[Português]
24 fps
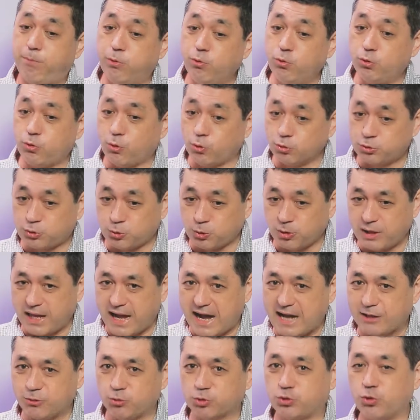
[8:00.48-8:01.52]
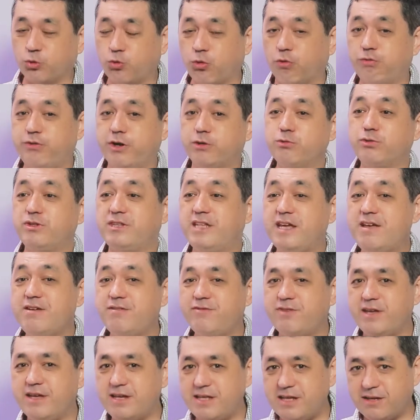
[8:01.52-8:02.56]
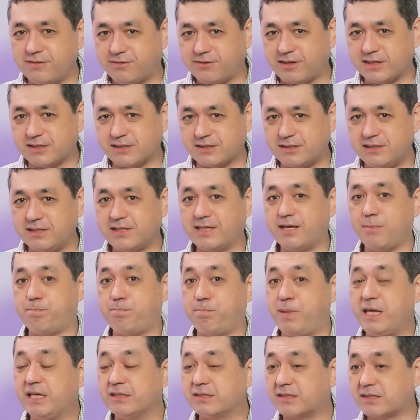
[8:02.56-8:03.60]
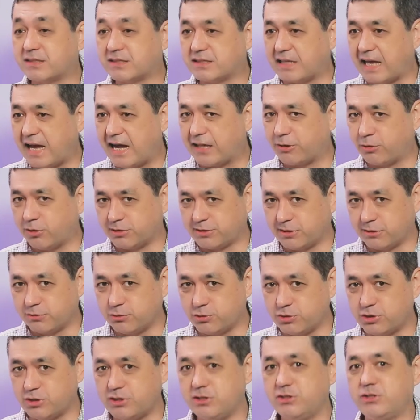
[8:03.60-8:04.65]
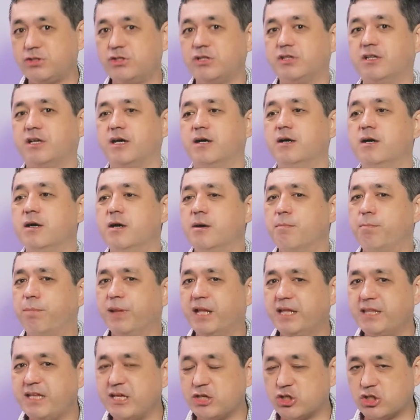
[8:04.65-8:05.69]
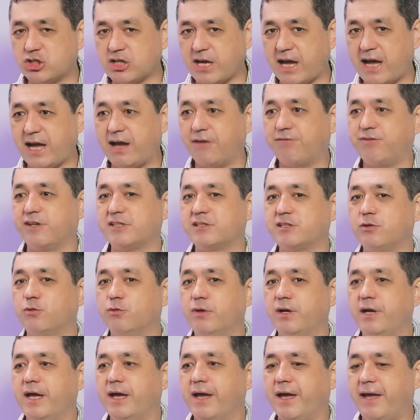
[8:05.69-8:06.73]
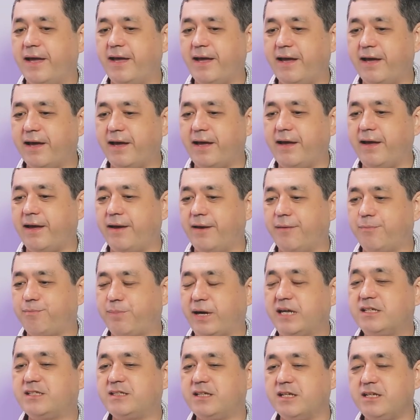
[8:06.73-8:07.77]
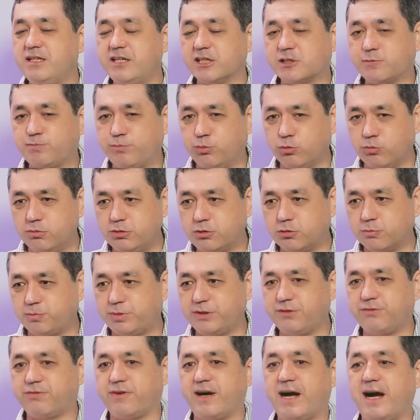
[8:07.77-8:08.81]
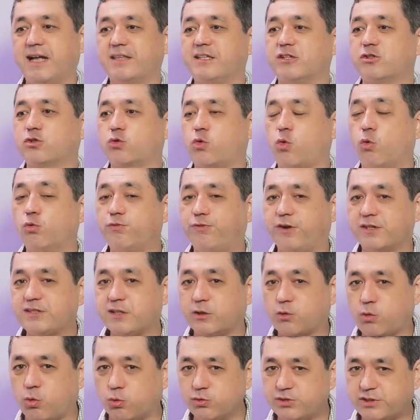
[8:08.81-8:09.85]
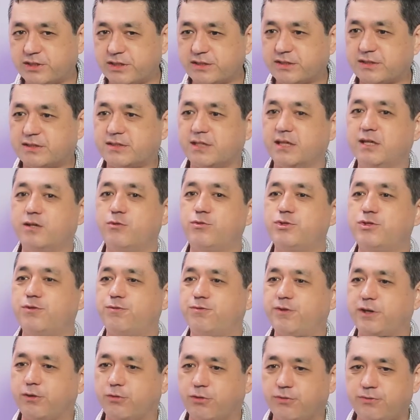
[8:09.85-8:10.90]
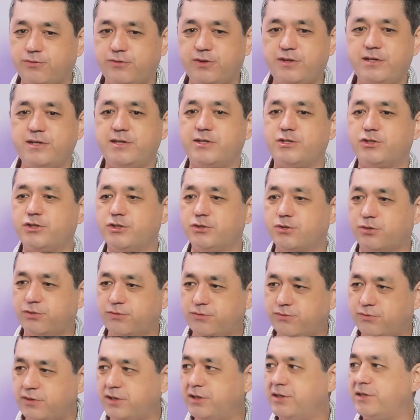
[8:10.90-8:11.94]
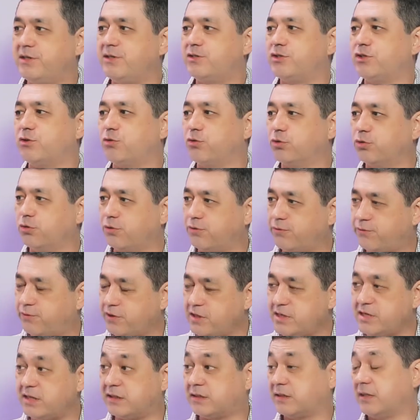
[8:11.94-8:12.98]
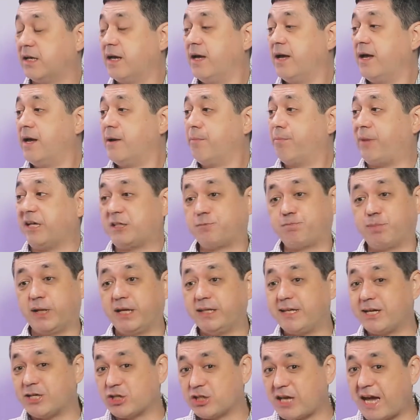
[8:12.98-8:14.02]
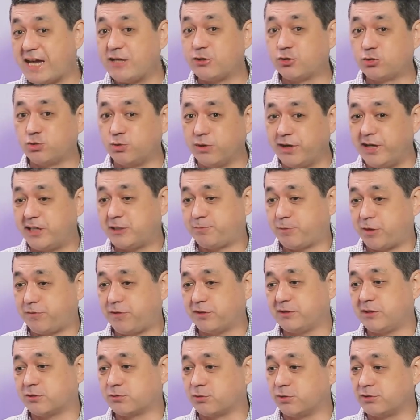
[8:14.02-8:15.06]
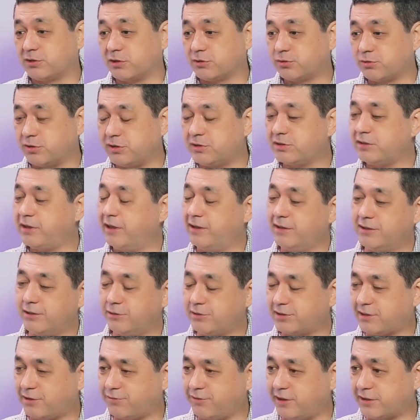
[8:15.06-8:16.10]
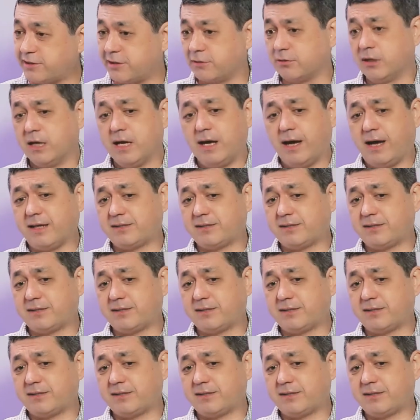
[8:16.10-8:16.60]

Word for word: Por outro lado, o que o governo deveria fazer, que é pensar a nossa logística, planejar, fazer um, é, parcerias público-privadas, com, fazer concessão de ferrovias, de hidrovias, de rodovias, mas planejar isso antes para fazer as concessões, ele não está fazendo.